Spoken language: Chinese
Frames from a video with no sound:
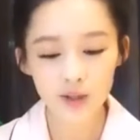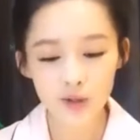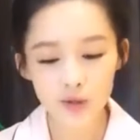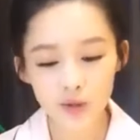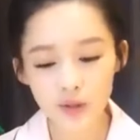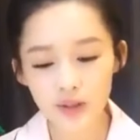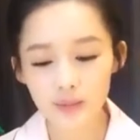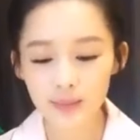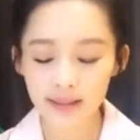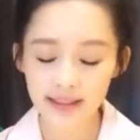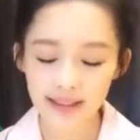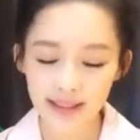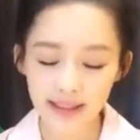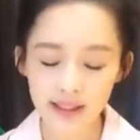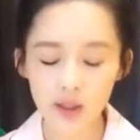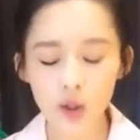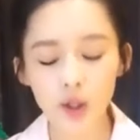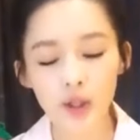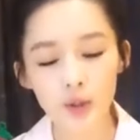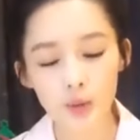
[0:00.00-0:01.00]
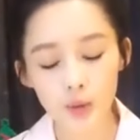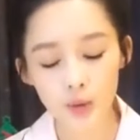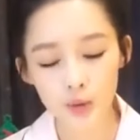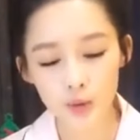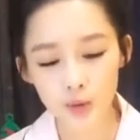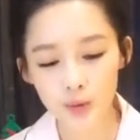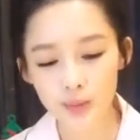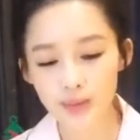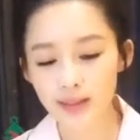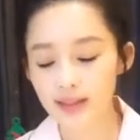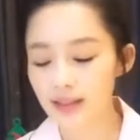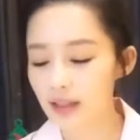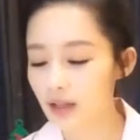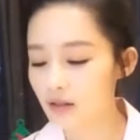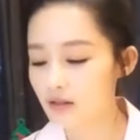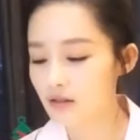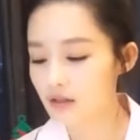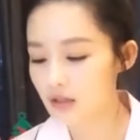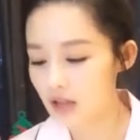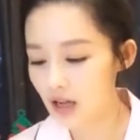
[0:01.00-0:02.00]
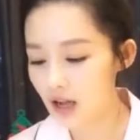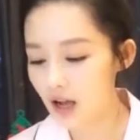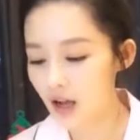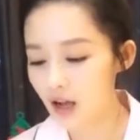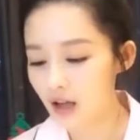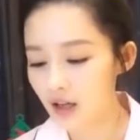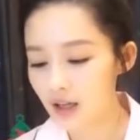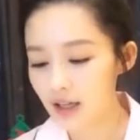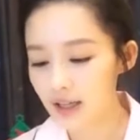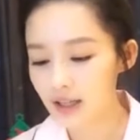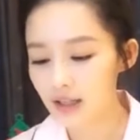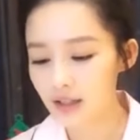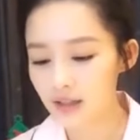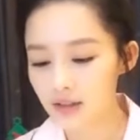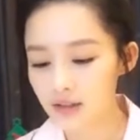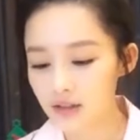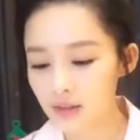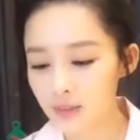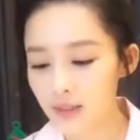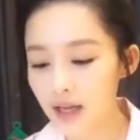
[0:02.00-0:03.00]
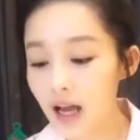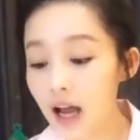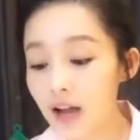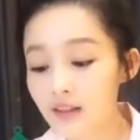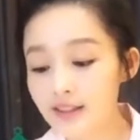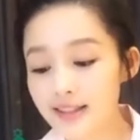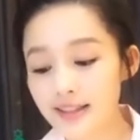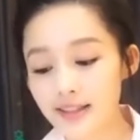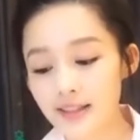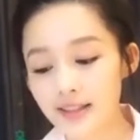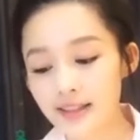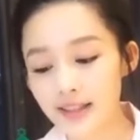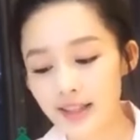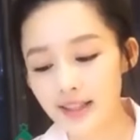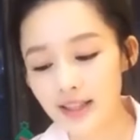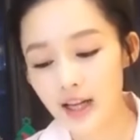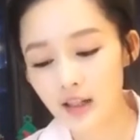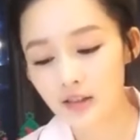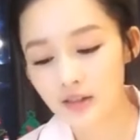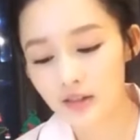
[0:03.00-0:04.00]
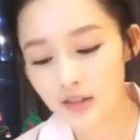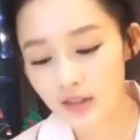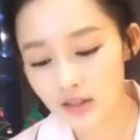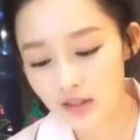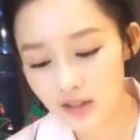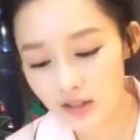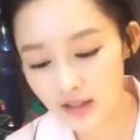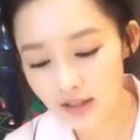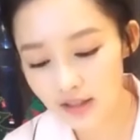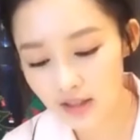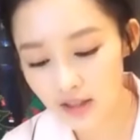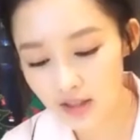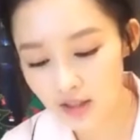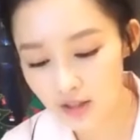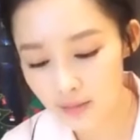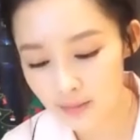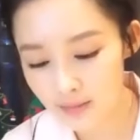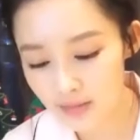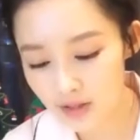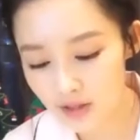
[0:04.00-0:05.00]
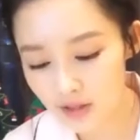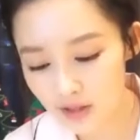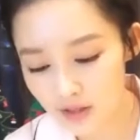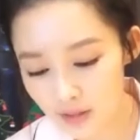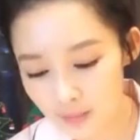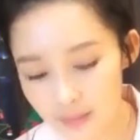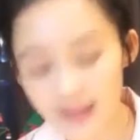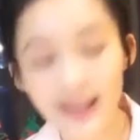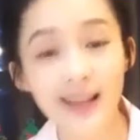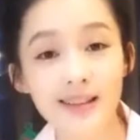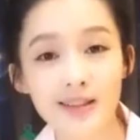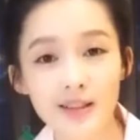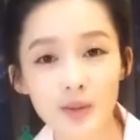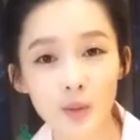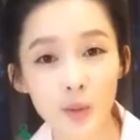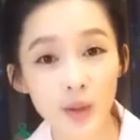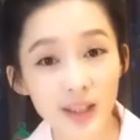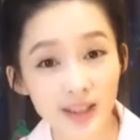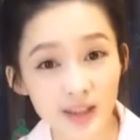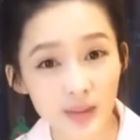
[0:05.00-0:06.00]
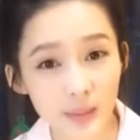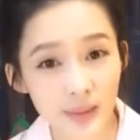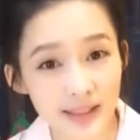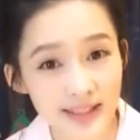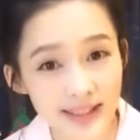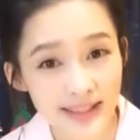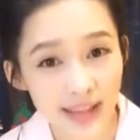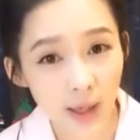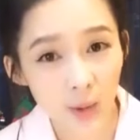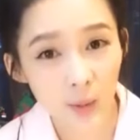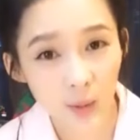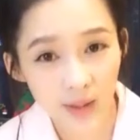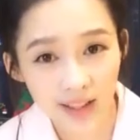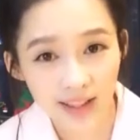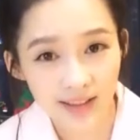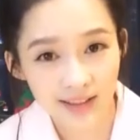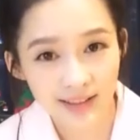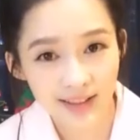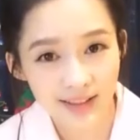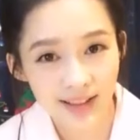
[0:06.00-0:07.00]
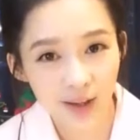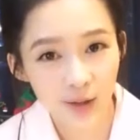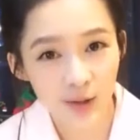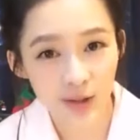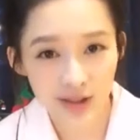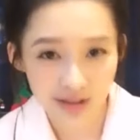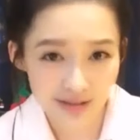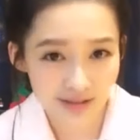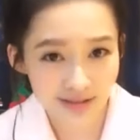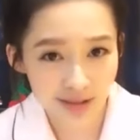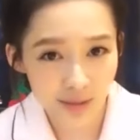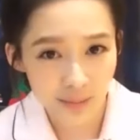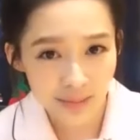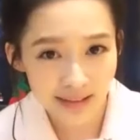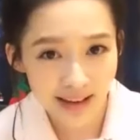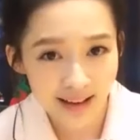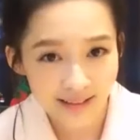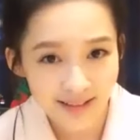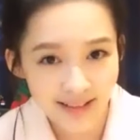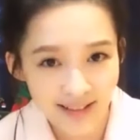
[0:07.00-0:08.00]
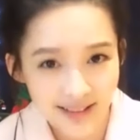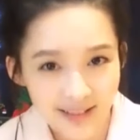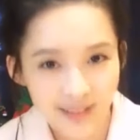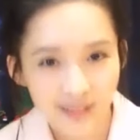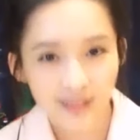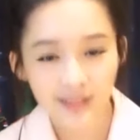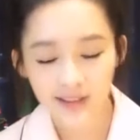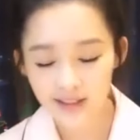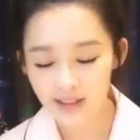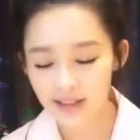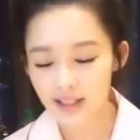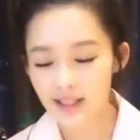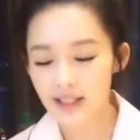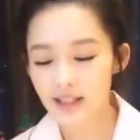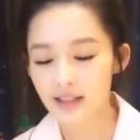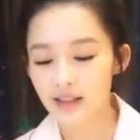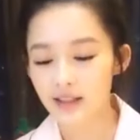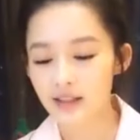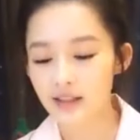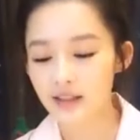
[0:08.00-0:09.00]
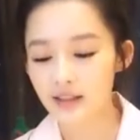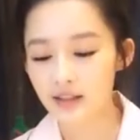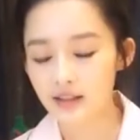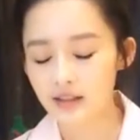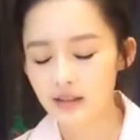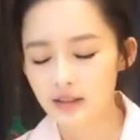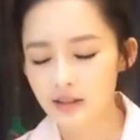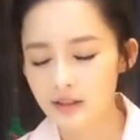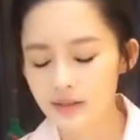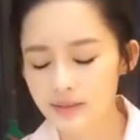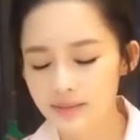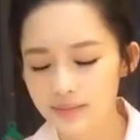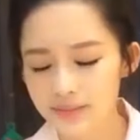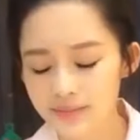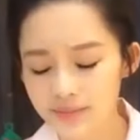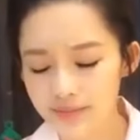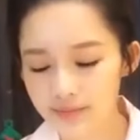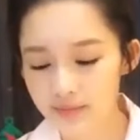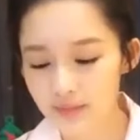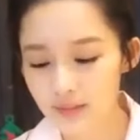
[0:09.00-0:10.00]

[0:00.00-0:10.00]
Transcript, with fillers: 还有说明年有很多作品要上，嗯，特别好奇田小娥是一个什是什么样子，我也特别期待我演的田小娥是什么样子的。呃，